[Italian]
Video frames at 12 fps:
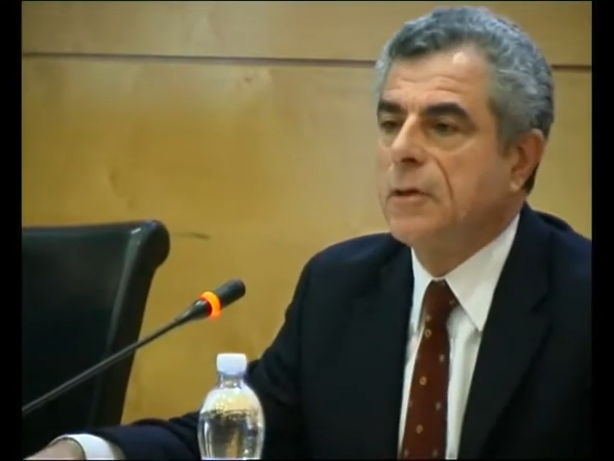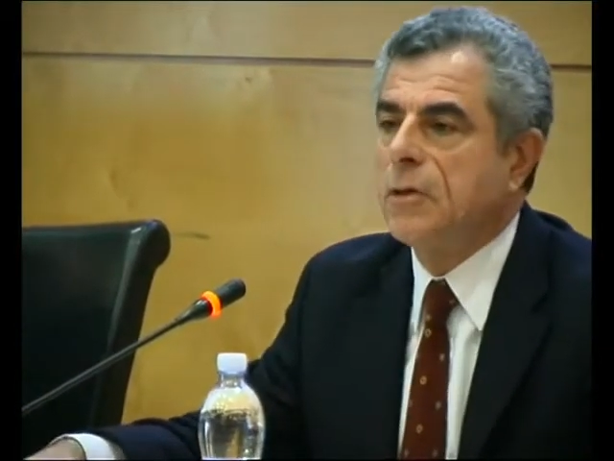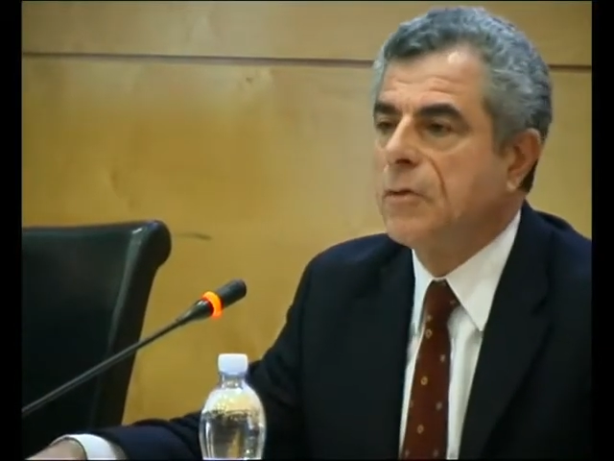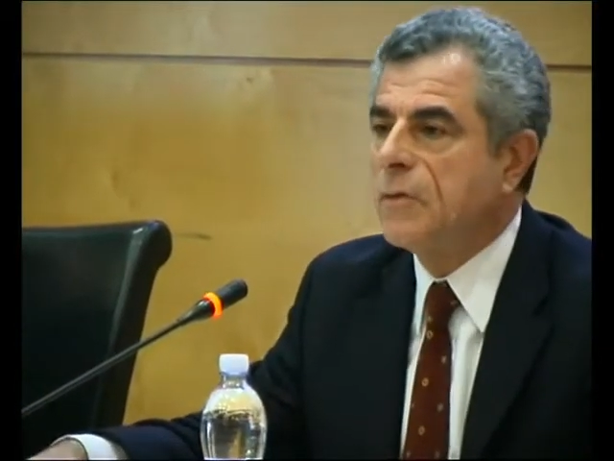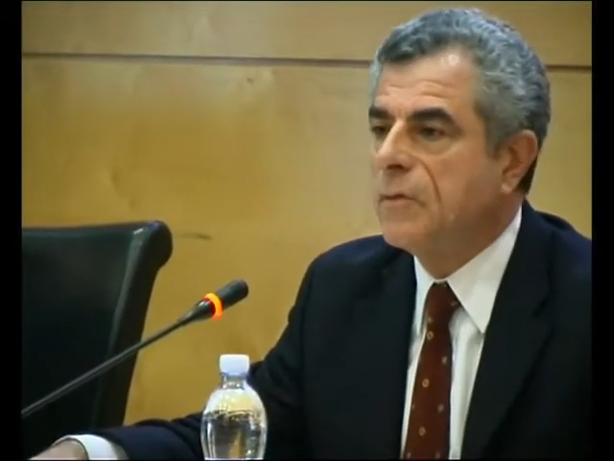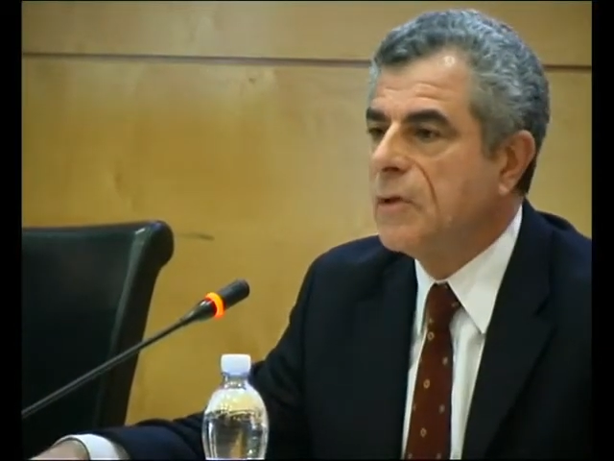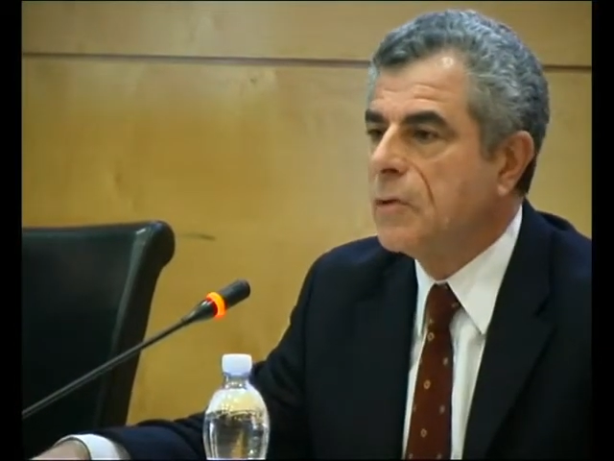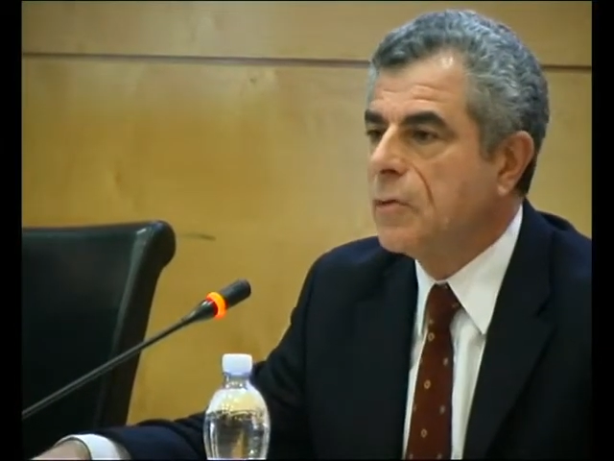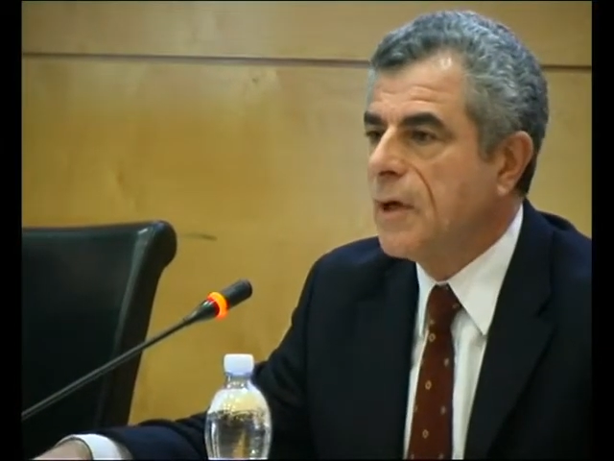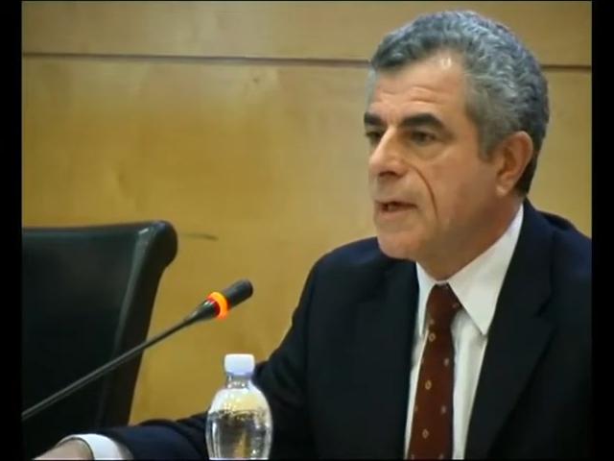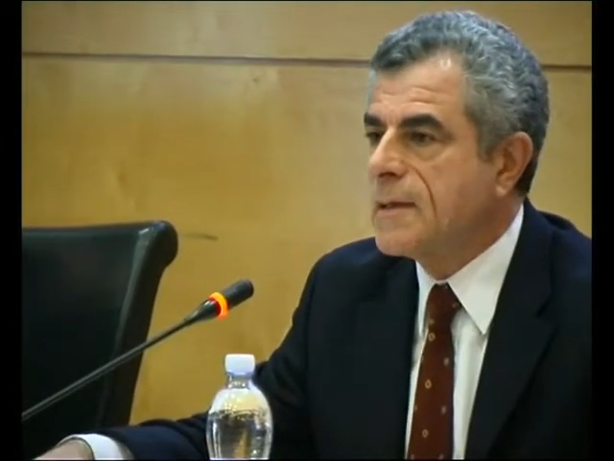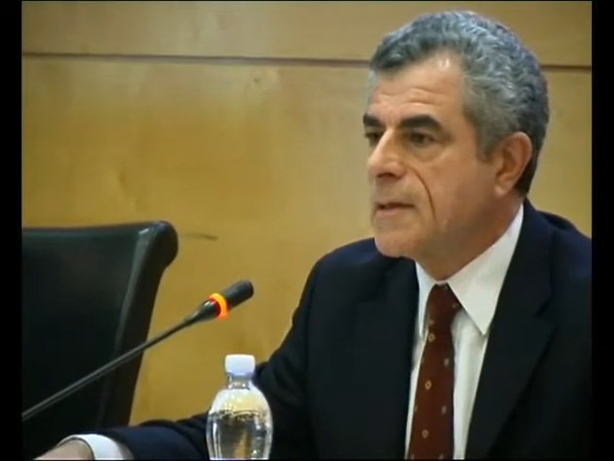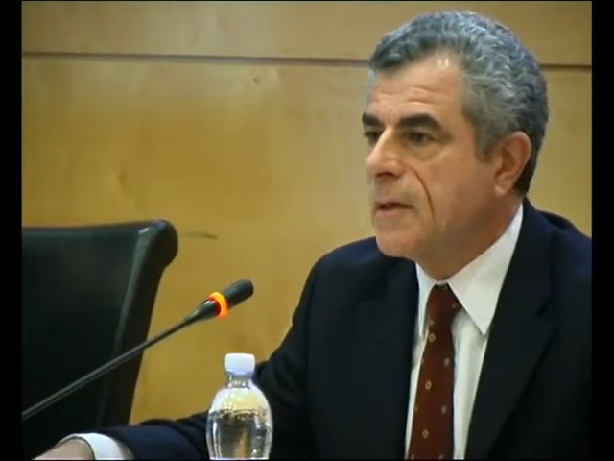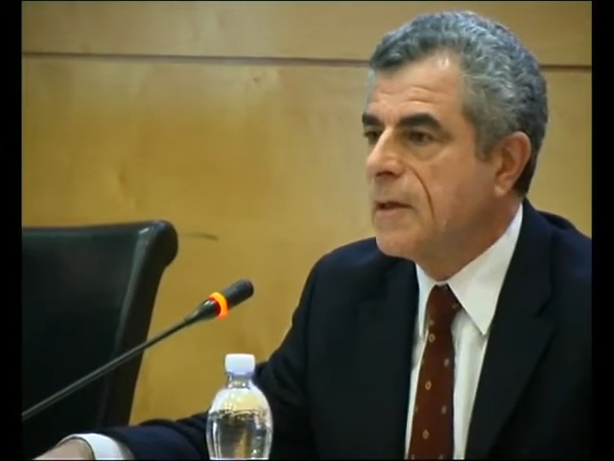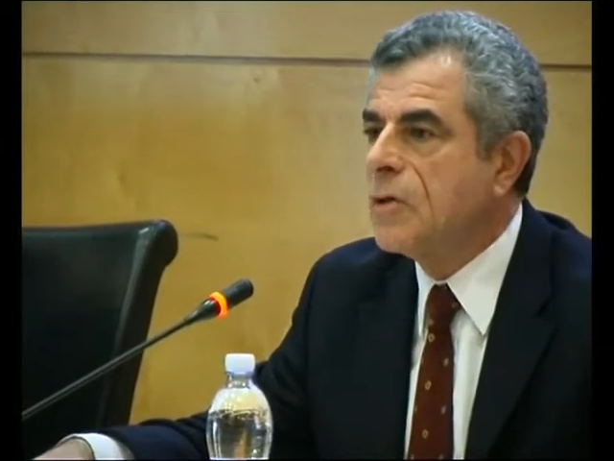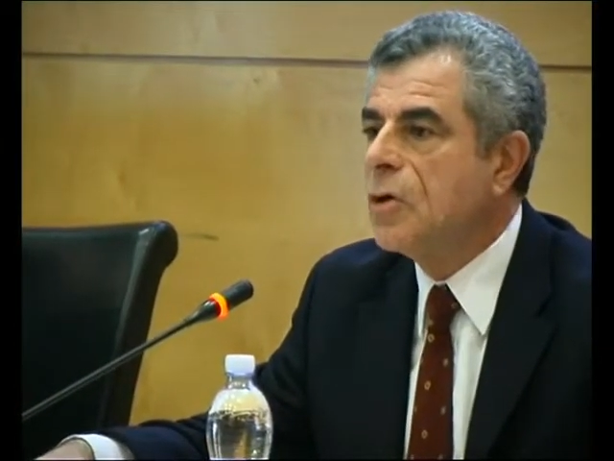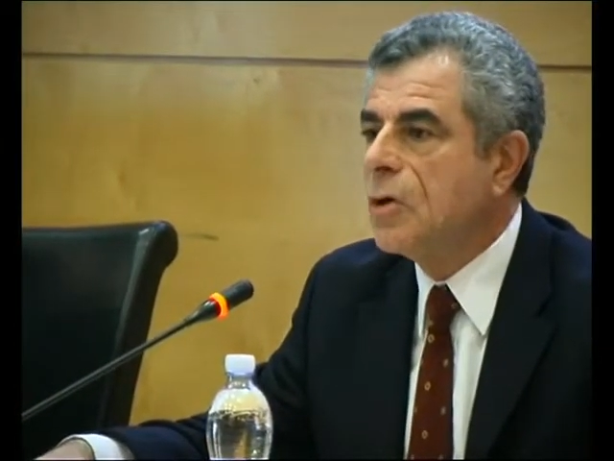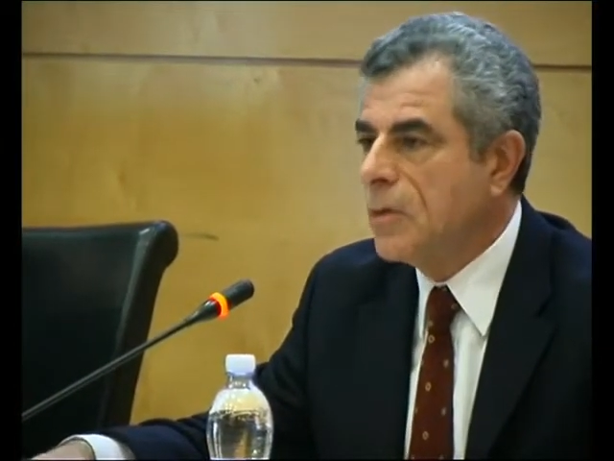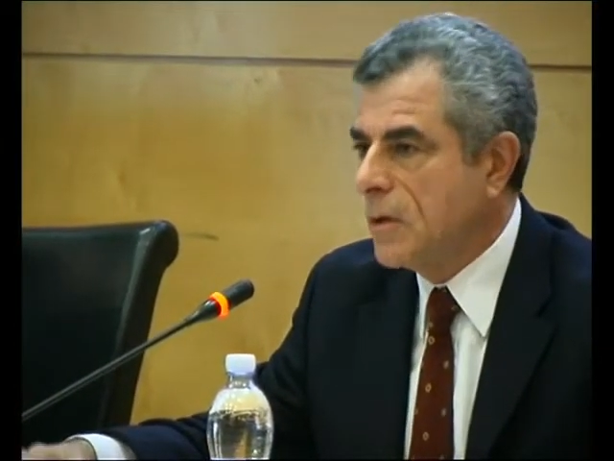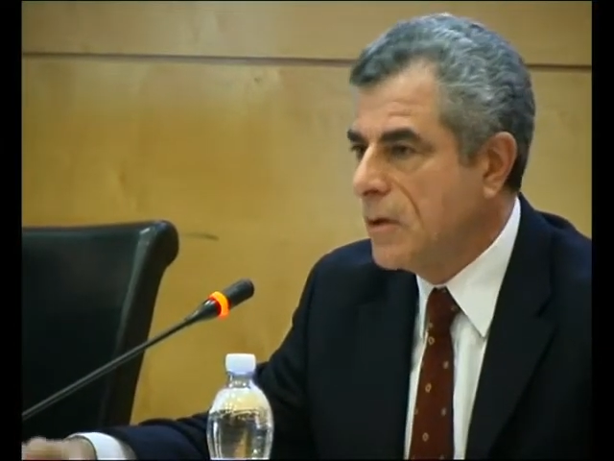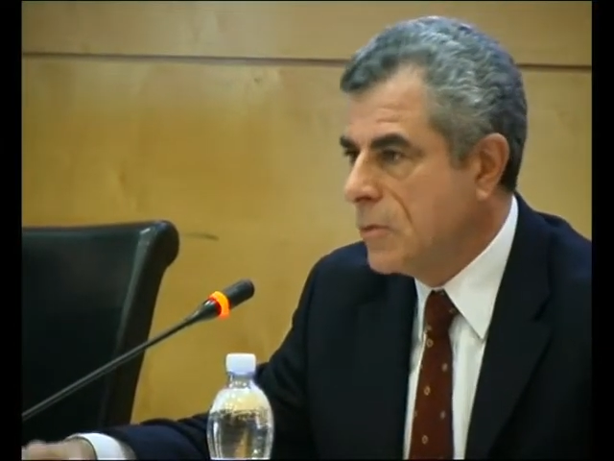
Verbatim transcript: Io vi invito a essere non